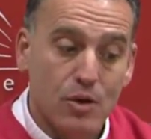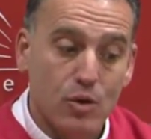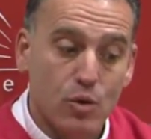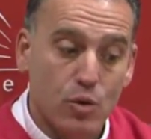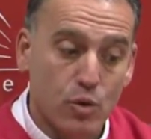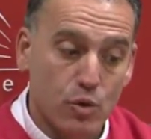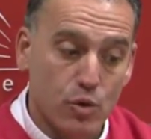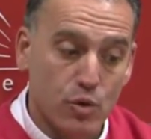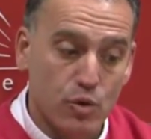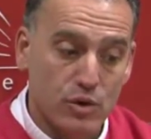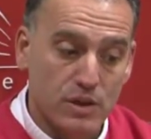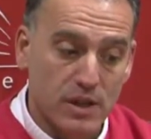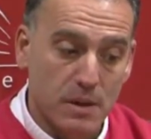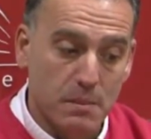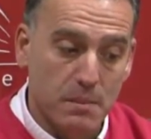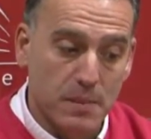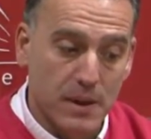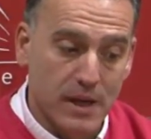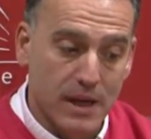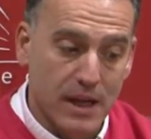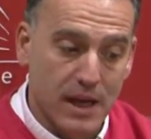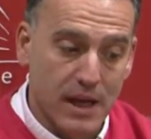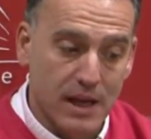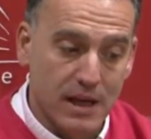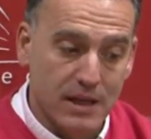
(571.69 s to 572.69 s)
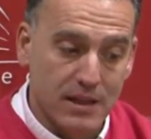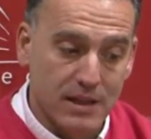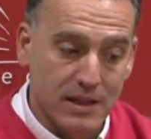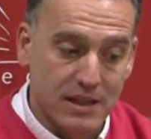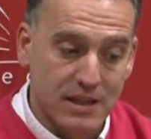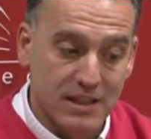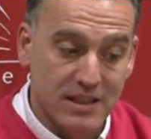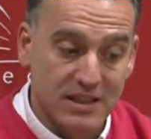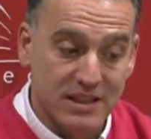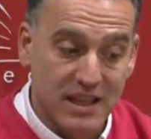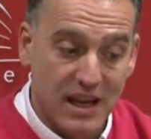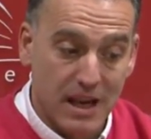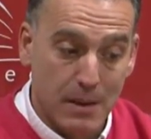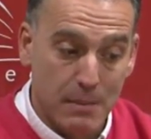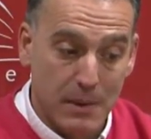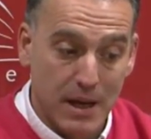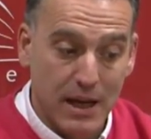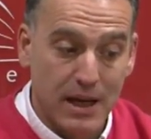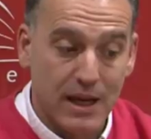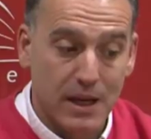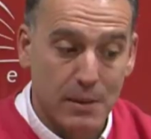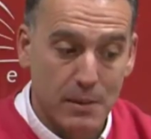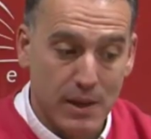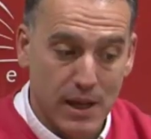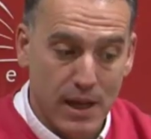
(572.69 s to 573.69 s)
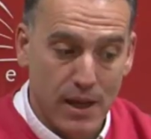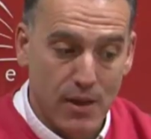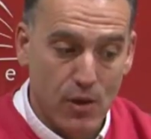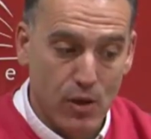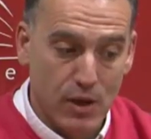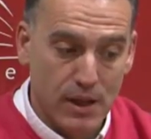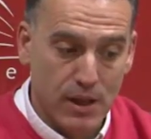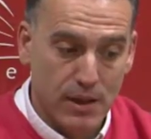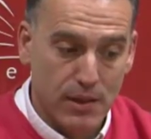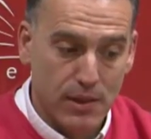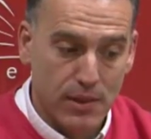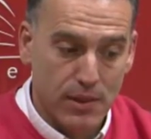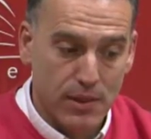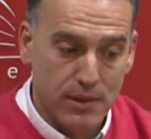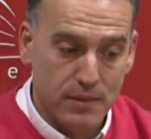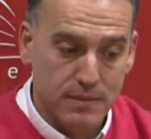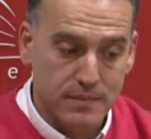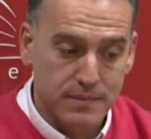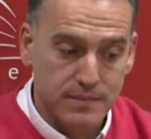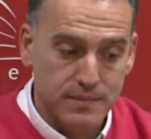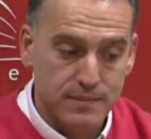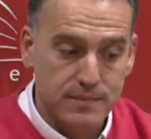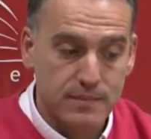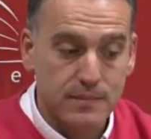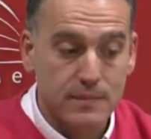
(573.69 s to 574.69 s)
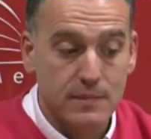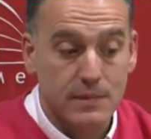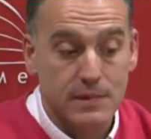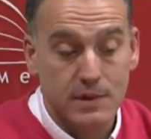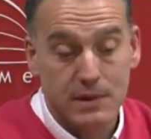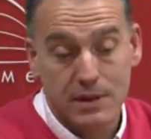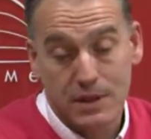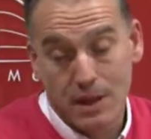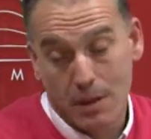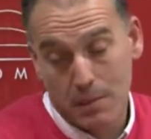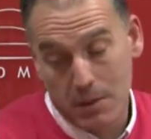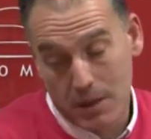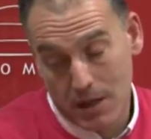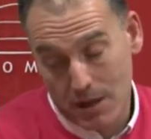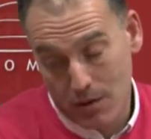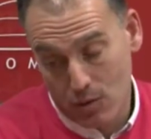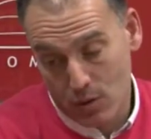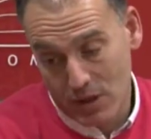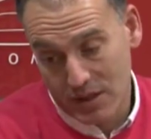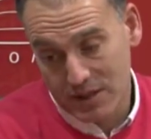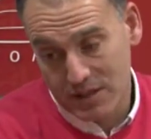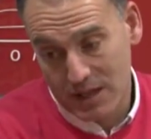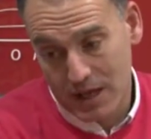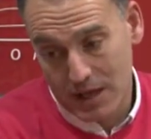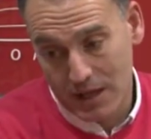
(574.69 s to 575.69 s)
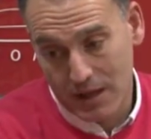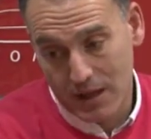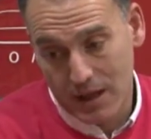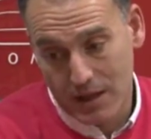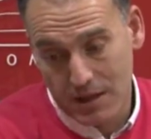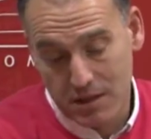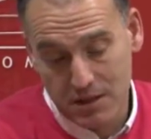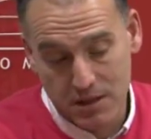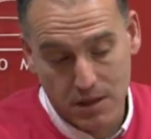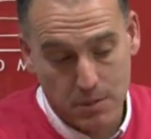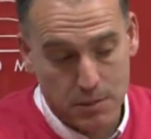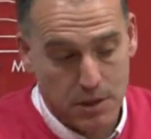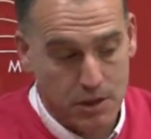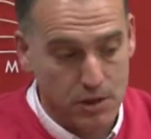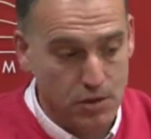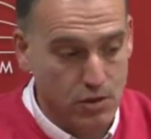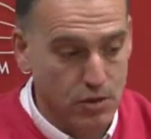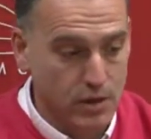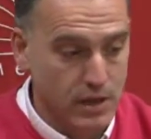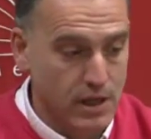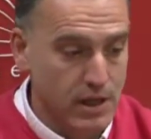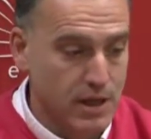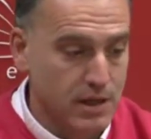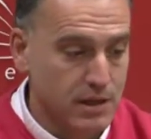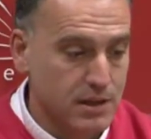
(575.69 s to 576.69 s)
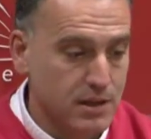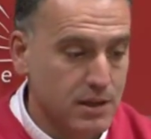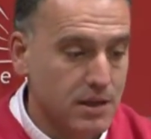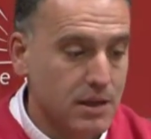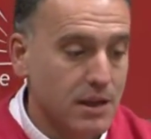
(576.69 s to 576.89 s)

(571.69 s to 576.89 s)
Un Rusia Imperial desde Salamanca y Valladolid también hay una salida desde Vitoria.